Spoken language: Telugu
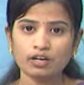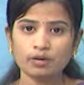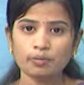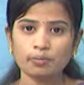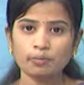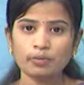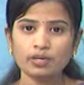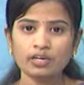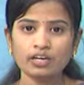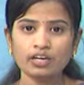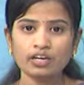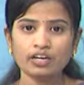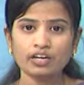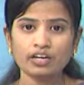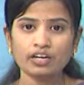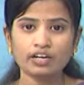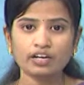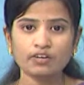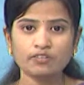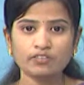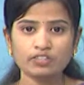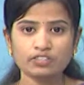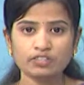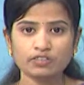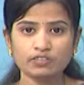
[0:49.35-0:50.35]
బిఏ రెండవ
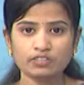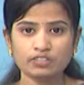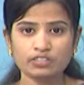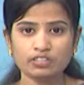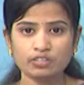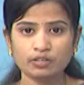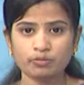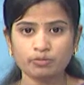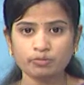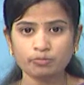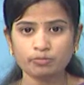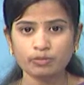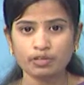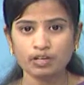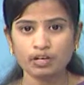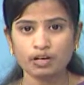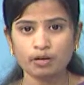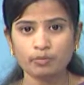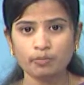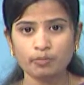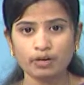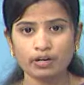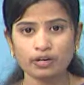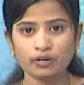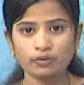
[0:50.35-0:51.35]
సంవత్సరం
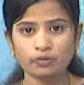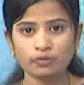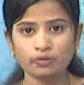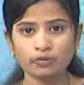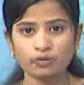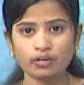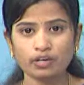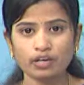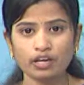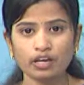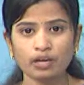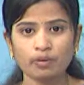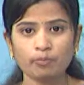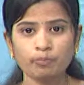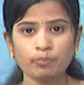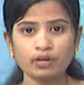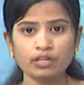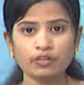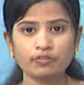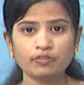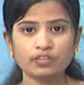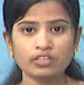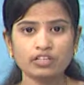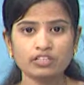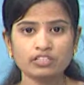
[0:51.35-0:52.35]
మరియు ఎంఏ
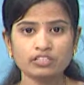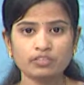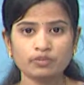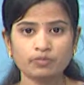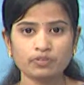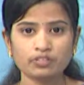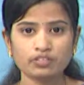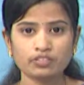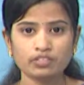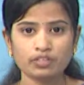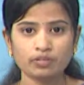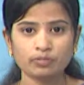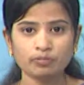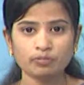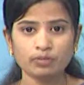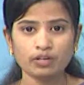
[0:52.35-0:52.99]
ద్వితీయ సంవత్సరం